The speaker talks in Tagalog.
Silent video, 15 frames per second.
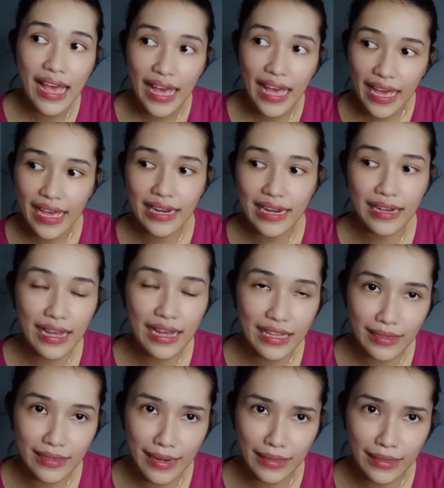eh, nag a
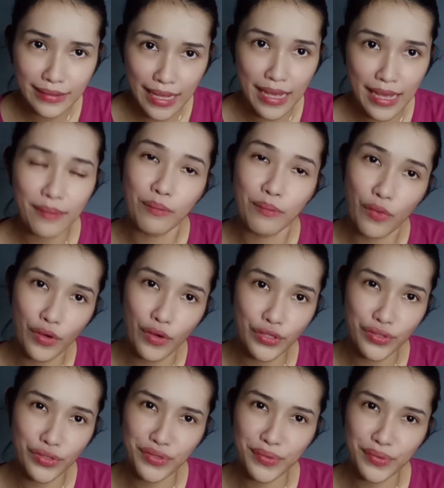attract ng
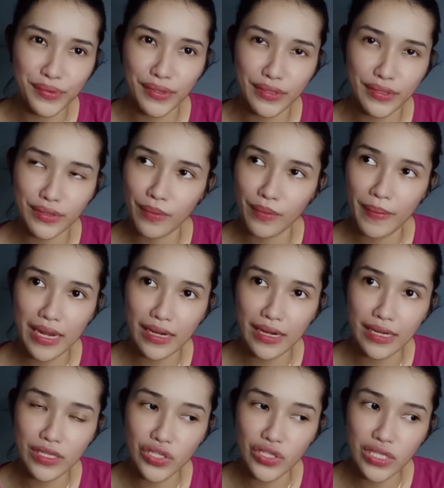moisture. So, para
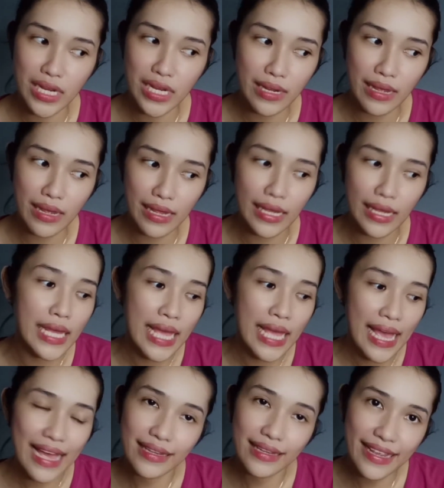rin siyang uh,
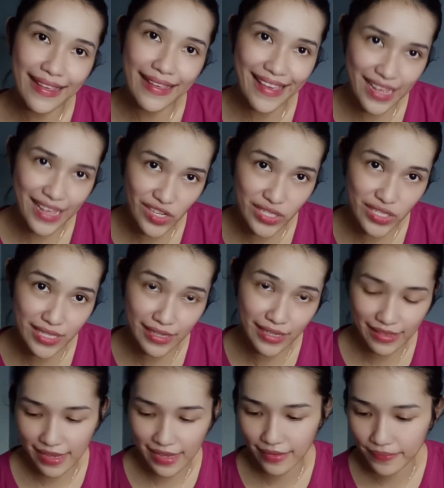
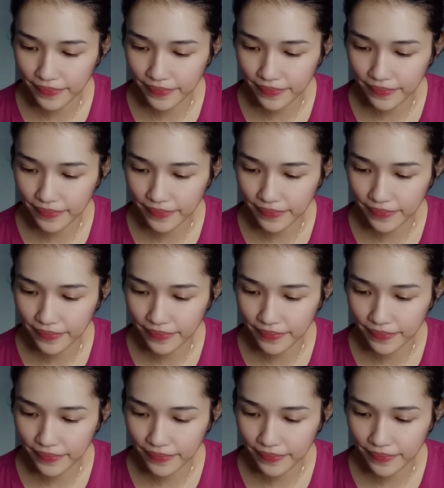anti-aging din.